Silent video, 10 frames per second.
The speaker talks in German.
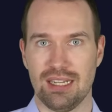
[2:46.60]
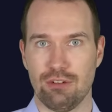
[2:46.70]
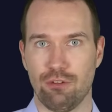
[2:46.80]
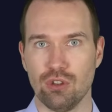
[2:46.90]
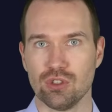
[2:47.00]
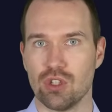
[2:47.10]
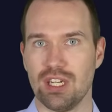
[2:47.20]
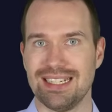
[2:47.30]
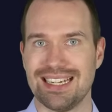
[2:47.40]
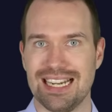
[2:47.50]
Der Fonds soll
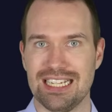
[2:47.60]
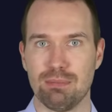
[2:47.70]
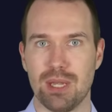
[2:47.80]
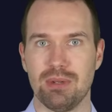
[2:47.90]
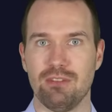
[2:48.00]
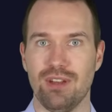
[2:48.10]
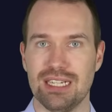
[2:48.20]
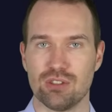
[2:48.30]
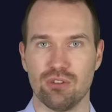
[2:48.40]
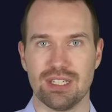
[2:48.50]
einen gleichbleibenden
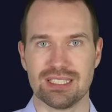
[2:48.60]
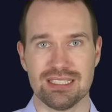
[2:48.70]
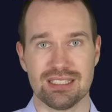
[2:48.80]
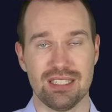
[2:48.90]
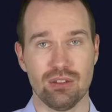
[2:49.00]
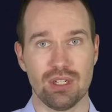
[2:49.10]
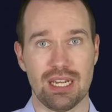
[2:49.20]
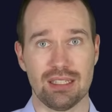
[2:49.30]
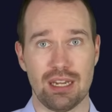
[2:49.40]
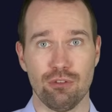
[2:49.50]
Wertzuwachs erzielen und
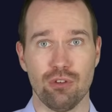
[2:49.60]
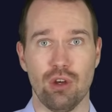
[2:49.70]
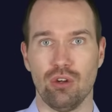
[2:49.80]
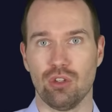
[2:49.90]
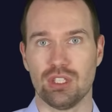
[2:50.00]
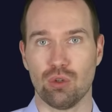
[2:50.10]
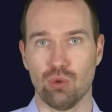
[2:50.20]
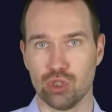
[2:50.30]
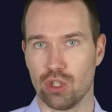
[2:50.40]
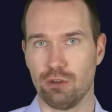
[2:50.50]
hat dafür auch noch die
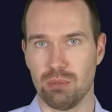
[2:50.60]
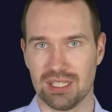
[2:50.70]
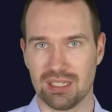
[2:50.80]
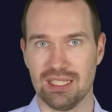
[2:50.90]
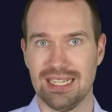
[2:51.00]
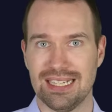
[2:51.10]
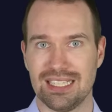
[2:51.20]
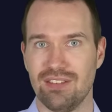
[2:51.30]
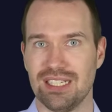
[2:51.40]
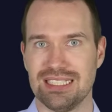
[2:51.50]
Rohstoffe mit drin,
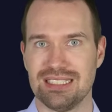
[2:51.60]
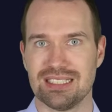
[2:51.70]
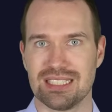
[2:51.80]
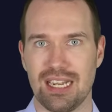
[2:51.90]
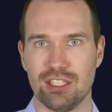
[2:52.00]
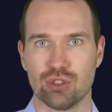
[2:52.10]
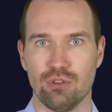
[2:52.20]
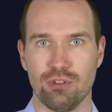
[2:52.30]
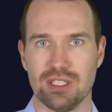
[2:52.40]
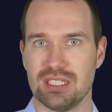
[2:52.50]
die wir in diesen Zeiten
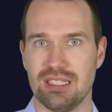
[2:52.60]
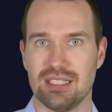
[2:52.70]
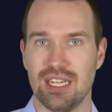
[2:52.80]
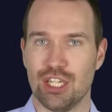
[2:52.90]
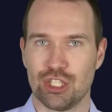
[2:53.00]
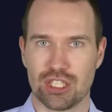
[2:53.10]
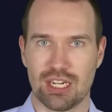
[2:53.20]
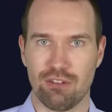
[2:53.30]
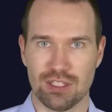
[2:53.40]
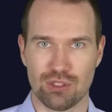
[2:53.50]
schon fast als
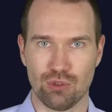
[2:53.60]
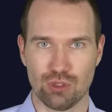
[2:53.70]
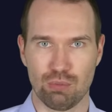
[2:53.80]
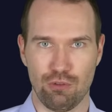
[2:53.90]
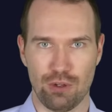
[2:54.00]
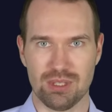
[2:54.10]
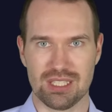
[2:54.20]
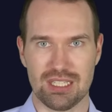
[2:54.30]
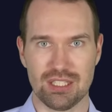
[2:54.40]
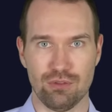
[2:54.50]
Stagflationspuffer
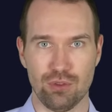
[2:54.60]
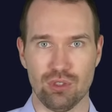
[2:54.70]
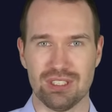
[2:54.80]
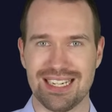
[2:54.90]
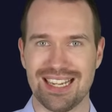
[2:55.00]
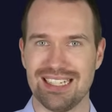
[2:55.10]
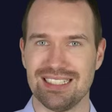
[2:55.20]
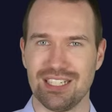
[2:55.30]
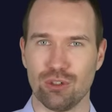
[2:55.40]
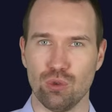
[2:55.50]
bezeichnen würden, denn
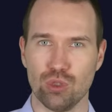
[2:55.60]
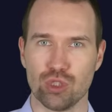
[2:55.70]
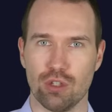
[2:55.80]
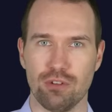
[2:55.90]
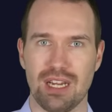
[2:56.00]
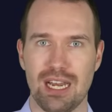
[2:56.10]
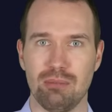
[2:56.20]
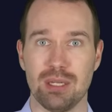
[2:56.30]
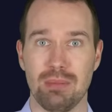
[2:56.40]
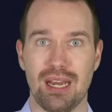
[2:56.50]
gerade die Rohstoffe
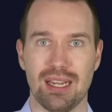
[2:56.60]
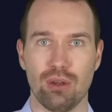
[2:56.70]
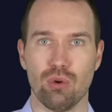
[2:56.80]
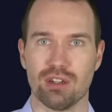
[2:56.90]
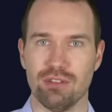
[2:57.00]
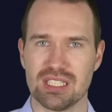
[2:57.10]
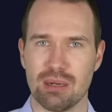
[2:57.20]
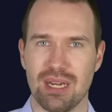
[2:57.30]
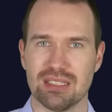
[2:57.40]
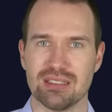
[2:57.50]
haben dem Arero
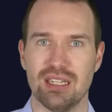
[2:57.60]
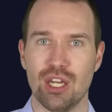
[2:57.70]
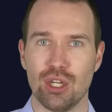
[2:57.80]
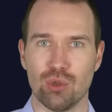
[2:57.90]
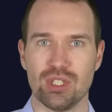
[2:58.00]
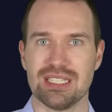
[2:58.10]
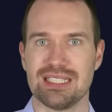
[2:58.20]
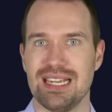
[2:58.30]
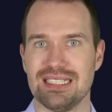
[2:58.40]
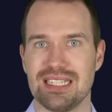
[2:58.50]
gewissermaßen durch
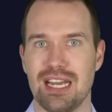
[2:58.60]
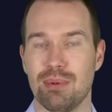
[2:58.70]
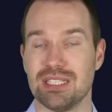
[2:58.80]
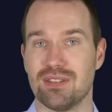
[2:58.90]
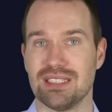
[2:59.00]
das erste Halbjahr